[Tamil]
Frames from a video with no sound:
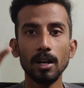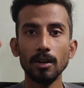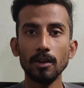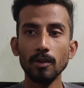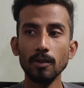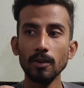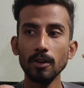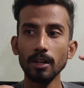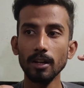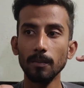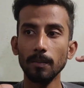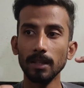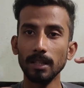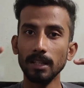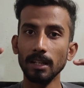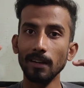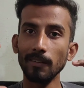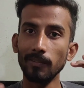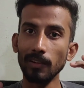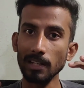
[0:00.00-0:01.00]
நியூ இயரை
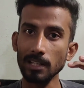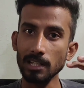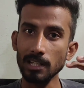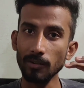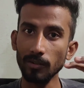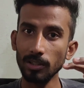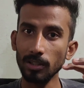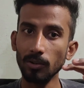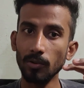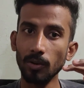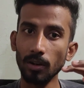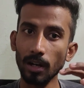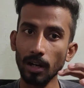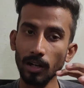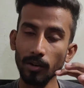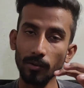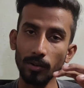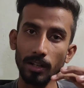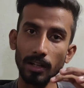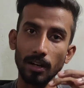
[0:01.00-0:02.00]
பார்த்திங்கன்னா ஃபஸ்ட்டு வந்து
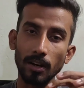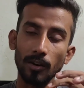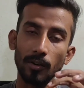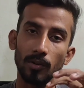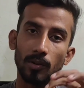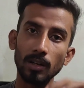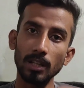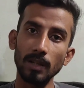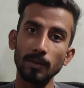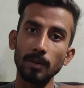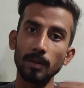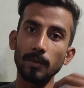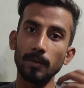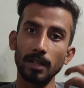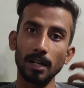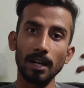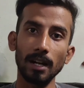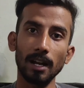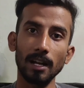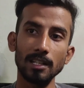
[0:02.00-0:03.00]
கொண்டாடக்கூடிய நாடும் அதேமாதிரி
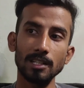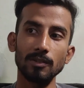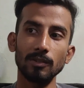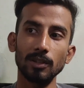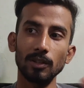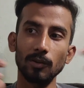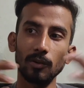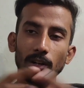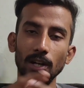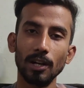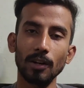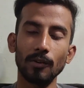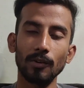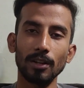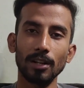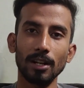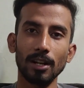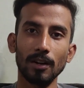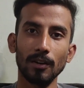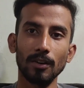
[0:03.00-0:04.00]
பார்த்திங்கன்னா லாஸ்ட் வந்து கொண்டாடக்கூடிய
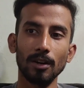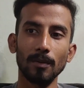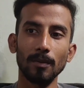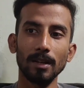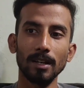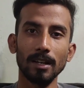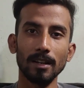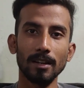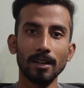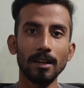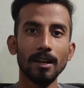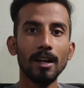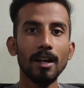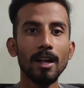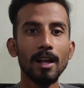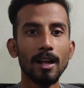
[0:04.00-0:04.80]
நாடும் அப்படிங்கிறது